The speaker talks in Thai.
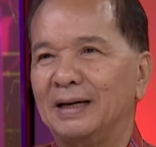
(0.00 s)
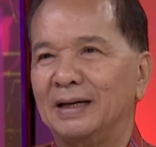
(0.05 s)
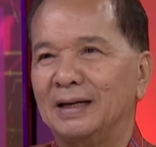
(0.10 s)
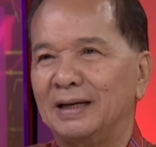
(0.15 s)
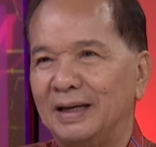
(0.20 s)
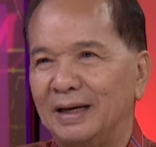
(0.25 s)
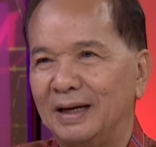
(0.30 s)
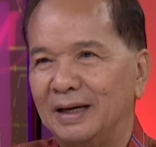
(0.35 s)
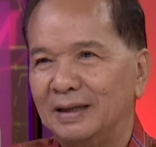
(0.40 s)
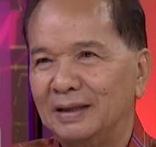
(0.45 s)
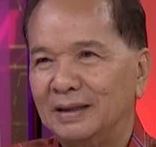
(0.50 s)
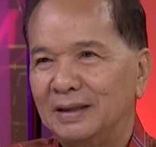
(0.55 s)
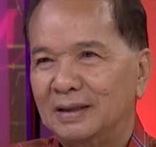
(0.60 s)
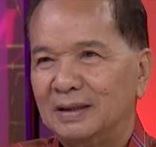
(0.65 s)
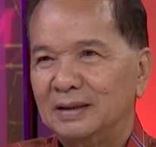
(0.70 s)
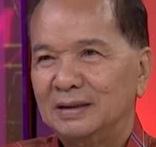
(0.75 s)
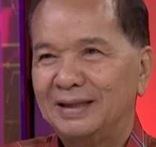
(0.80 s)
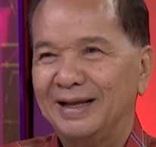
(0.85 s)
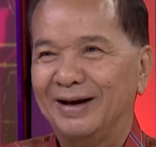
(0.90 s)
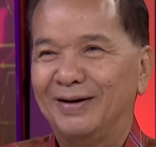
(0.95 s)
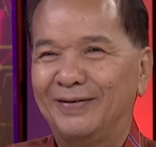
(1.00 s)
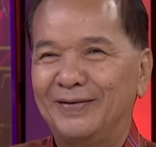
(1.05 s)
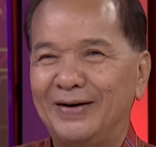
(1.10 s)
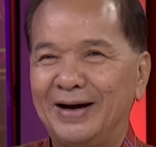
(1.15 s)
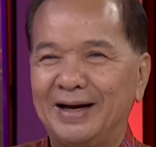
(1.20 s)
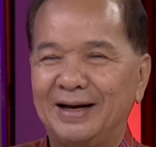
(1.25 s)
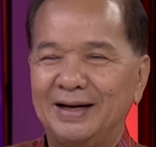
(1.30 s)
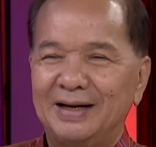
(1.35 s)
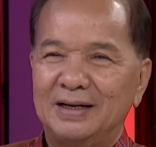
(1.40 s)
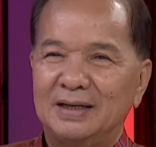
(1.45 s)
ปัญหานั่นแหละแต่
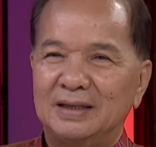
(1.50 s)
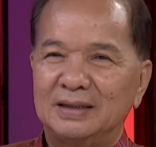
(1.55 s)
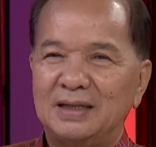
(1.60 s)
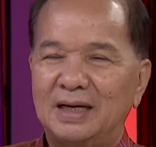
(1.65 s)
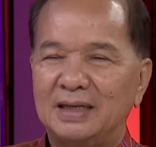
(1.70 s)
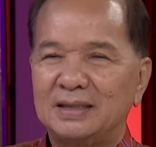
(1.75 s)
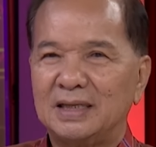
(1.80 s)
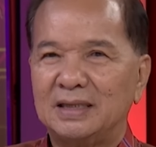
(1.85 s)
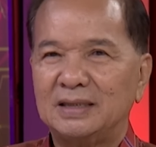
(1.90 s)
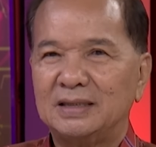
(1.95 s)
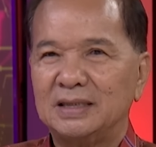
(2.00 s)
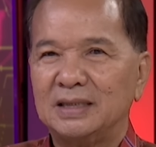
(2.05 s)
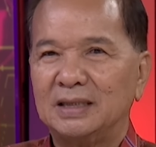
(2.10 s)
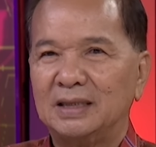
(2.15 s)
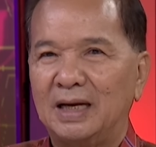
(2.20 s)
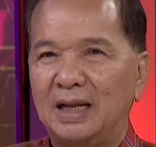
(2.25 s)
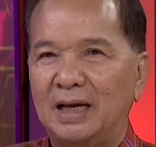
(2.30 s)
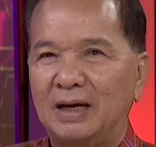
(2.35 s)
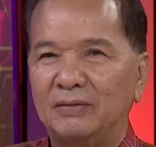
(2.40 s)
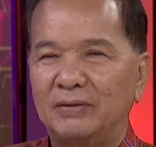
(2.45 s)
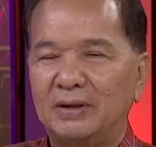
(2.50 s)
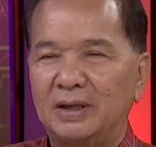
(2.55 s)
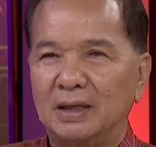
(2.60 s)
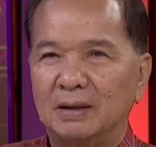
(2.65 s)
ว่าถ้าจริงๆแล้